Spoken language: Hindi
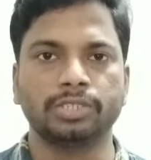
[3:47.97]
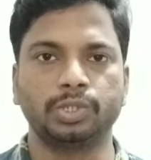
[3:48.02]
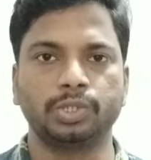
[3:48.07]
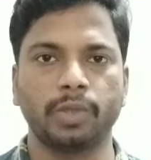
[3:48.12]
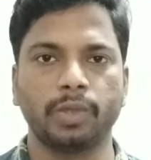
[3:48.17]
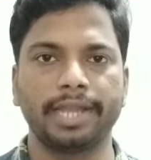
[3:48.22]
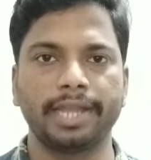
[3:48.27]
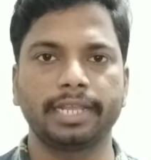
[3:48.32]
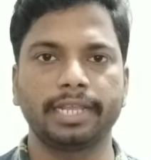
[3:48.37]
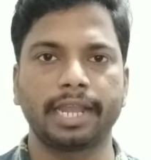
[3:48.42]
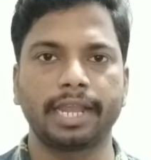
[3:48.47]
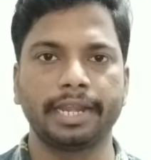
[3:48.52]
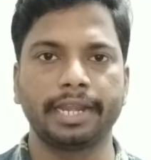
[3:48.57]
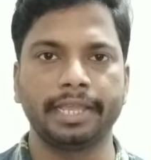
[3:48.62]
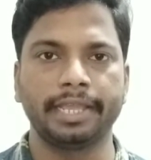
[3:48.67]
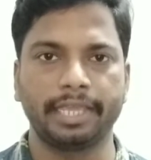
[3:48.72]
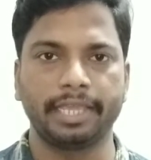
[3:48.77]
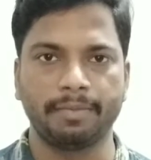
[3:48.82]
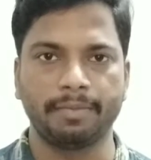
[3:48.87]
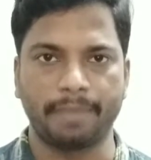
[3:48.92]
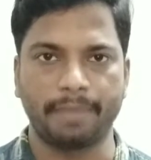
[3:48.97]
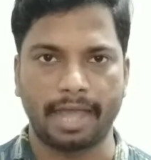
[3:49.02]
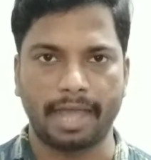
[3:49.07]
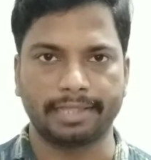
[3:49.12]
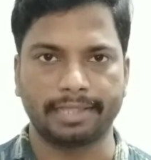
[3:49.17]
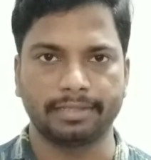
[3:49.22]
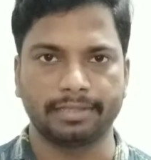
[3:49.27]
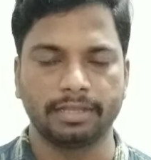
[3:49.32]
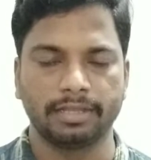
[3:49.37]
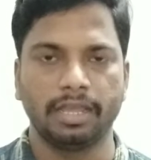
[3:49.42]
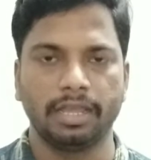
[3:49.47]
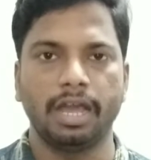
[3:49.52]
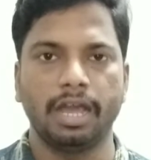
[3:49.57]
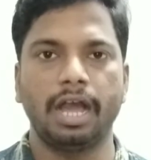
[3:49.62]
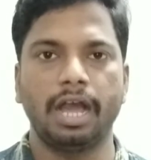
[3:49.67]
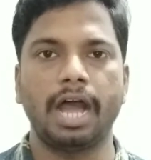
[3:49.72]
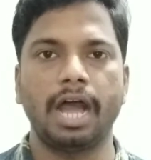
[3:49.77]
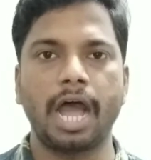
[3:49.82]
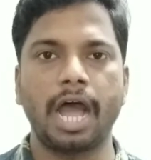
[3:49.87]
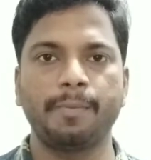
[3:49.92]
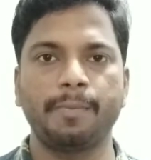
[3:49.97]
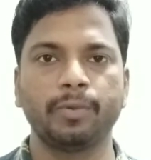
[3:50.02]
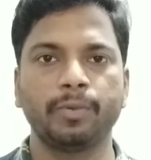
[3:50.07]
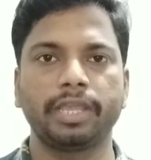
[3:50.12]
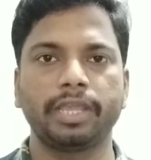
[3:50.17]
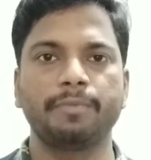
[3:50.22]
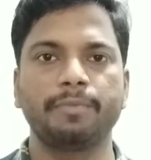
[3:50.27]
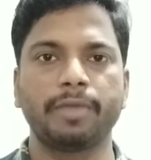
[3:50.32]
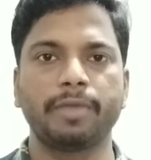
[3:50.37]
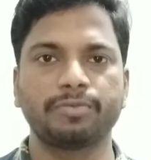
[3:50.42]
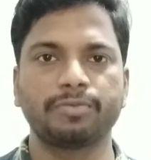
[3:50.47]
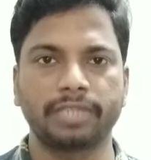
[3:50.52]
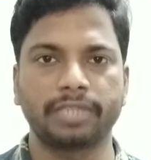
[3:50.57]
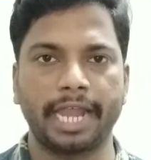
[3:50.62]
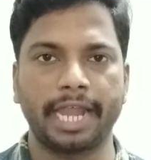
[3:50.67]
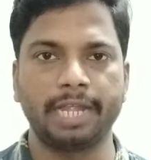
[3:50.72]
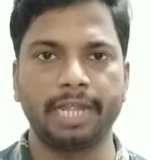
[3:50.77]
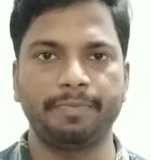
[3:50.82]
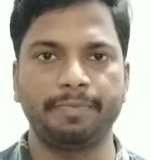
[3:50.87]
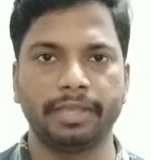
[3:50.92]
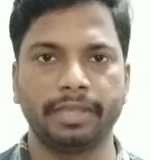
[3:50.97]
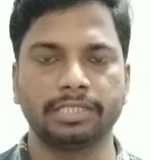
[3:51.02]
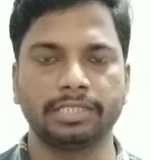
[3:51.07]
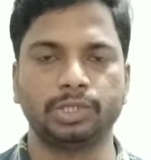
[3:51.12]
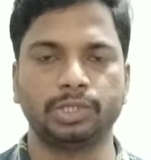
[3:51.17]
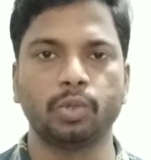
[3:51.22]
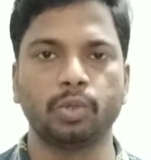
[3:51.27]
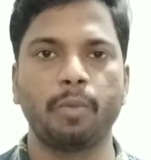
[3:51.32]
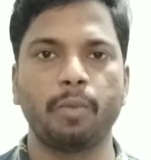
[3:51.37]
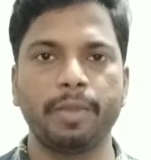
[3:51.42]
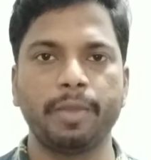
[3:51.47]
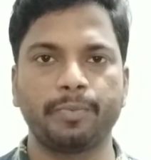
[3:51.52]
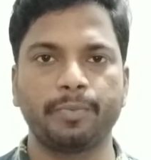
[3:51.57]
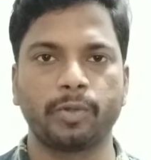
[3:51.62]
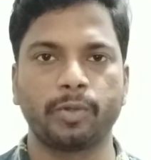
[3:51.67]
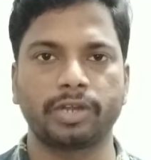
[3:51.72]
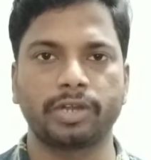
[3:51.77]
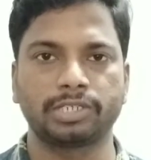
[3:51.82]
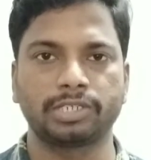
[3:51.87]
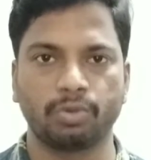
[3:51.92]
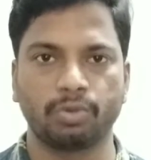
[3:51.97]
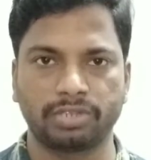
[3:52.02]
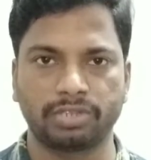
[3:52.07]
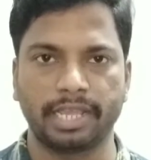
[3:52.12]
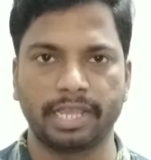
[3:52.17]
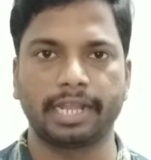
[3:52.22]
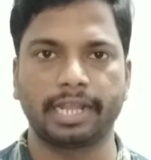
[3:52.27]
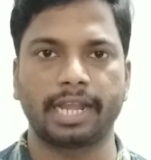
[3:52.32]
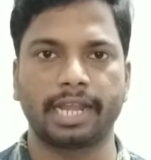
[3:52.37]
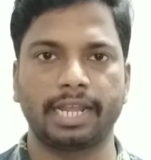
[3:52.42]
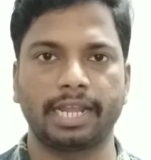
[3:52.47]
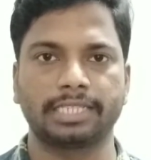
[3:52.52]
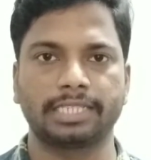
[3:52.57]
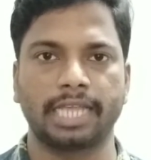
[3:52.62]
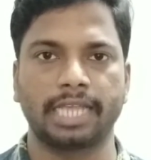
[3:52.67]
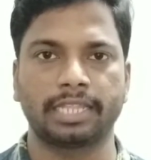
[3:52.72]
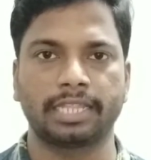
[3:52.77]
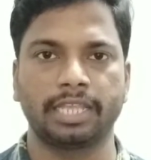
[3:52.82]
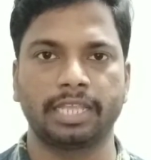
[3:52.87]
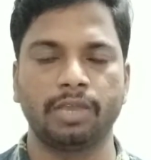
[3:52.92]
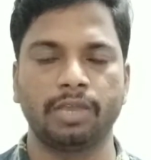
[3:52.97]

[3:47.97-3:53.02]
ज्वाइन करने के बाद आप उनके वेबसाइट पे जो भी प्रोडक्ट को सेल करना चाहते